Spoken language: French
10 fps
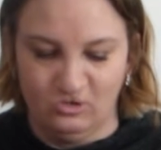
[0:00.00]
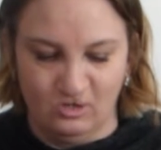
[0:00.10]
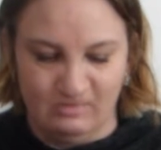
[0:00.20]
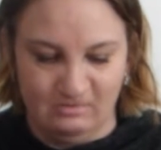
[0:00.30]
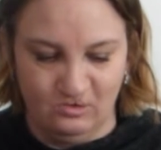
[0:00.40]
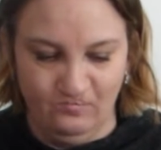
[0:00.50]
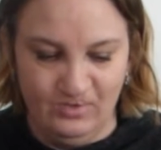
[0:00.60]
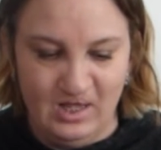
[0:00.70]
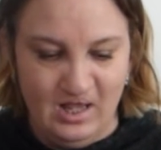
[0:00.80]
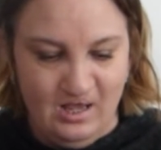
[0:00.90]
comme avant.
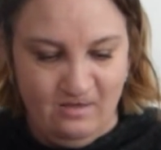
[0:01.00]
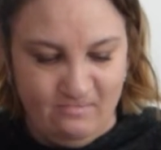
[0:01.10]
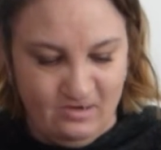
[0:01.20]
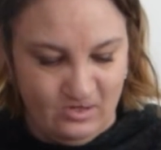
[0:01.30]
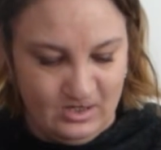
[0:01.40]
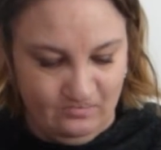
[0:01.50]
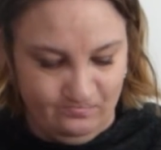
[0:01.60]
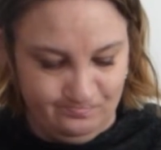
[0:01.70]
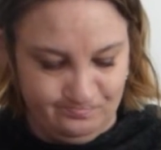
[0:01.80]
Mais voilà.